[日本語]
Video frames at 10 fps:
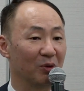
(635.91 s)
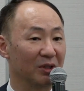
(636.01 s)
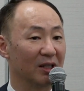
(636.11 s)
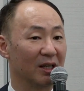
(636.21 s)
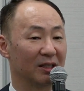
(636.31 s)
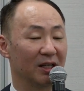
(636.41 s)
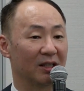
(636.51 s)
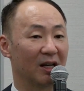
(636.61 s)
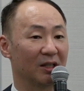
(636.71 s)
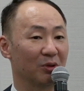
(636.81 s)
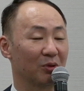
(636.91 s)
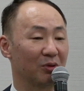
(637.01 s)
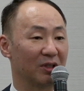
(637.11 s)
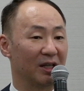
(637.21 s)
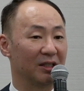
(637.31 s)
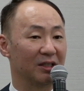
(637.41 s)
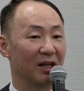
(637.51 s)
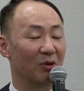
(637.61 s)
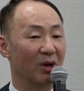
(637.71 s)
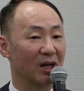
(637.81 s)
こに世帯所得で
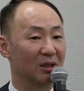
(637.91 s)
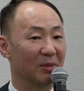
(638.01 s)
1500